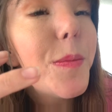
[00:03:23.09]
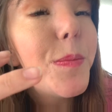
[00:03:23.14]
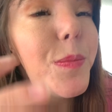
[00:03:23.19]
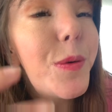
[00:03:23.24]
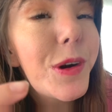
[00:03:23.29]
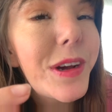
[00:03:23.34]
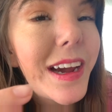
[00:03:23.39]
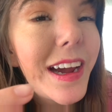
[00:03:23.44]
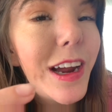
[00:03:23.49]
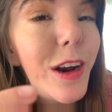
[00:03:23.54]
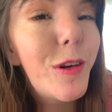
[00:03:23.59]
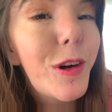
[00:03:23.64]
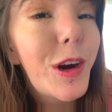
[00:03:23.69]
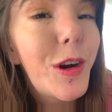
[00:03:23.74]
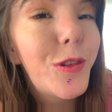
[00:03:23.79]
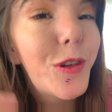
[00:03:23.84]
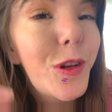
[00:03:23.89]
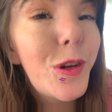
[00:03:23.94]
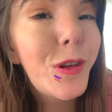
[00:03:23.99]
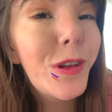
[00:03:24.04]
Porque lo que
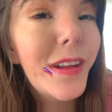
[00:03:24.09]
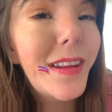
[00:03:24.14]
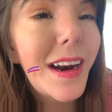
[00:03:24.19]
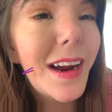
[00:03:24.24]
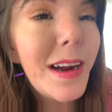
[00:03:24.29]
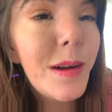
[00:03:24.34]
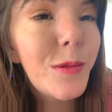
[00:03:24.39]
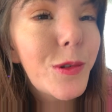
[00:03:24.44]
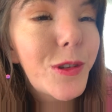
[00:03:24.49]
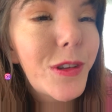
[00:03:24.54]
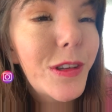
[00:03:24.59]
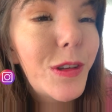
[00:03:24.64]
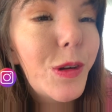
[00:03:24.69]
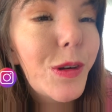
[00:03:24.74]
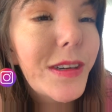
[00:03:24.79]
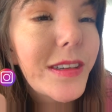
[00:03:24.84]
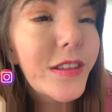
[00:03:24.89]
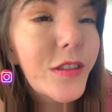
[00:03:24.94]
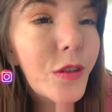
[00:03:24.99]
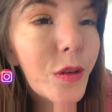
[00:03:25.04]
nosotros atraemos es lo
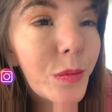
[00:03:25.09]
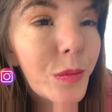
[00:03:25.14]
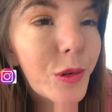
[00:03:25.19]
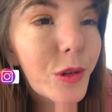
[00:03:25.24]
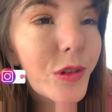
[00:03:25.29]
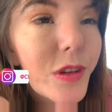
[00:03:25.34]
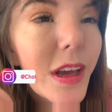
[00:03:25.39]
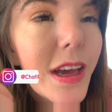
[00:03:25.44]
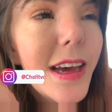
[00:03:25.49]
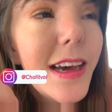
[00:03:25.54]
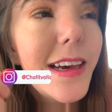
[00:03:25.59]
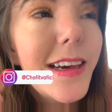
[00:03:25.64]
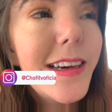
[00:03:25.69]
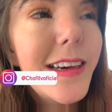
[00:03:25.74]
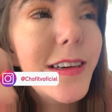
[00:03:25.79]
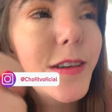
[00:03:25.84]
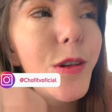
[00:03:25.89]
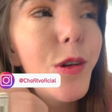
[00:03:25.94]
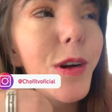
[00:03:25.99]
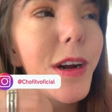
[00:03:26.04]
que somos
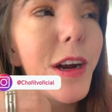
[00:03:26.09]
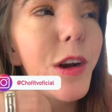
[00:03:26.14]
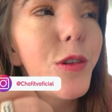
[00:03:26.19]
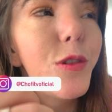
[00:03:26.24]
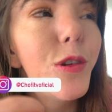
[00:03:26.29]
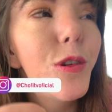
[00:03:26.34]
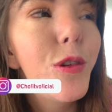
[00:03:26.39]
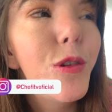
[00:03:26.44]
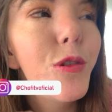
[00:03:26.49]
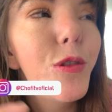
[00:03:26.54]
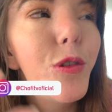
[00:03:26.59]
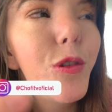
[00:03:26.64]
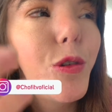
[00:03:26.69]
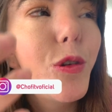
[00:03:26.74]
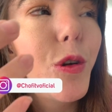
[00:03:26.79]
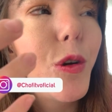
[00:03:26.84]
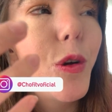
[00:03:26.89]
y es lo que nosotros